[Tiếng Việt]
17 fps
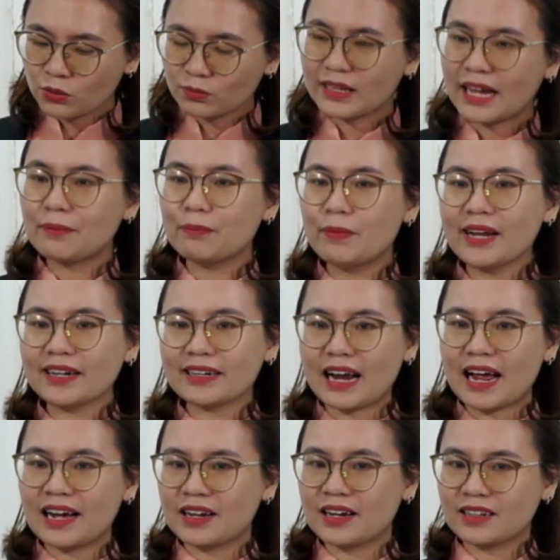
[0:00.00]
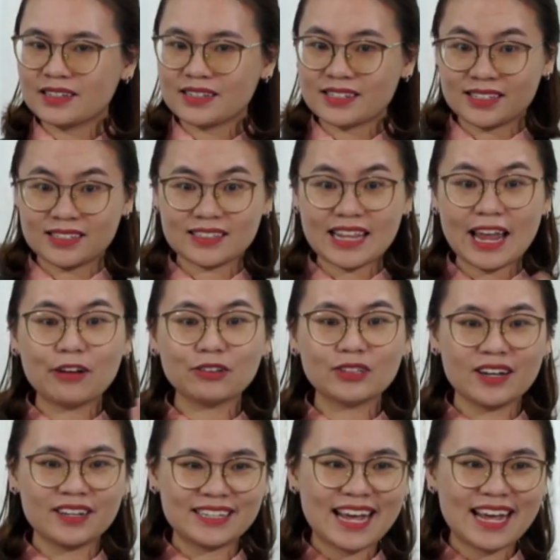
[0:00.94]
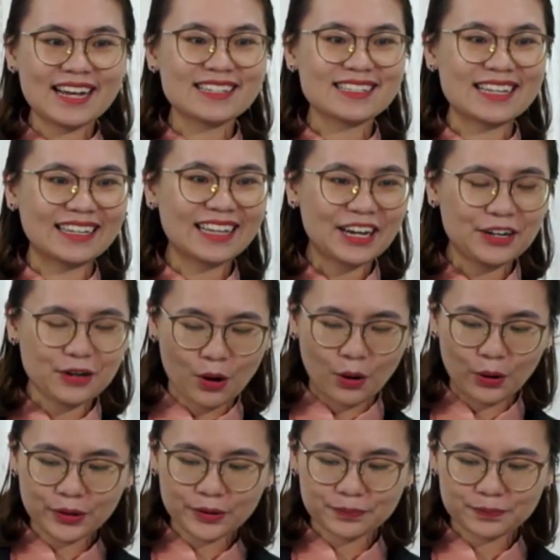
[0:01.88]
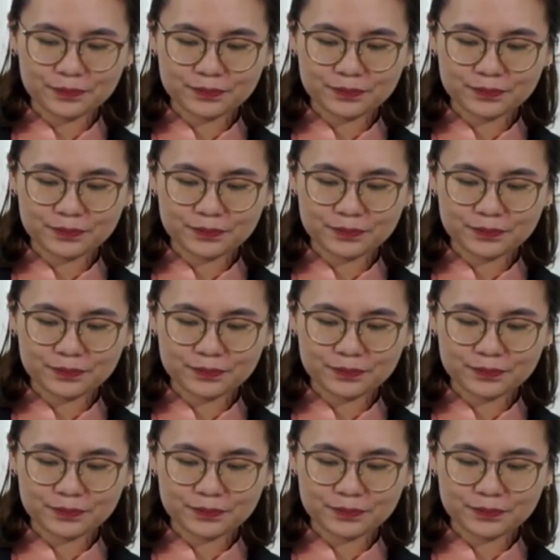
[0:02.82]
ta biết rằng theo thời gian sẽ thay đổi